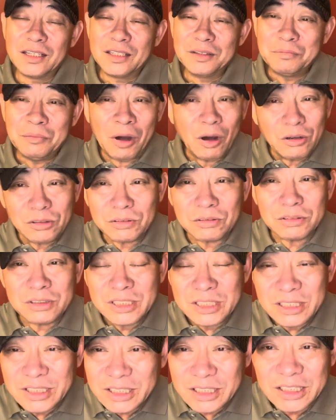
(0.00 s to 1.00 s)
毛主
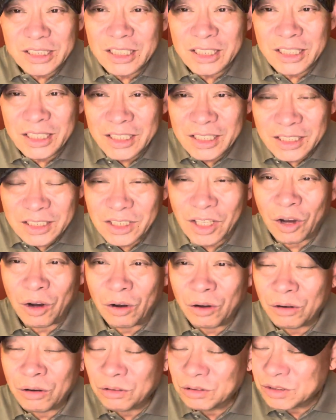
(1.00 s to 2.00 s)
席的这个领
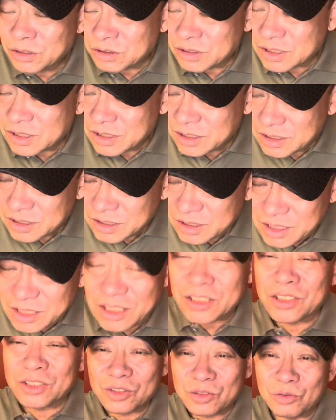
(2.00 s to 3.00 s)
导就是
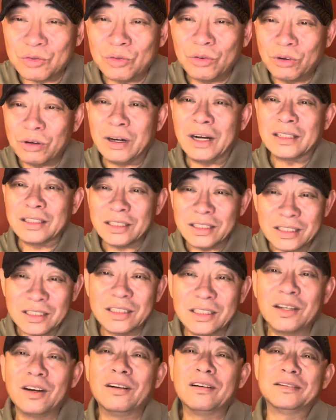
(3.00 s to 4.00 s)
艺术化的领
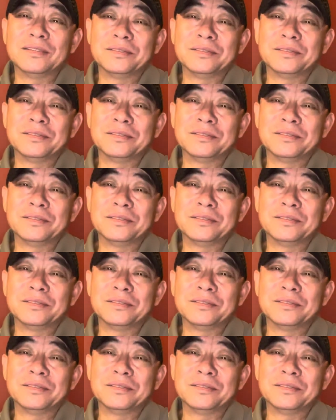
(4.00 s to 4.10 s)
导，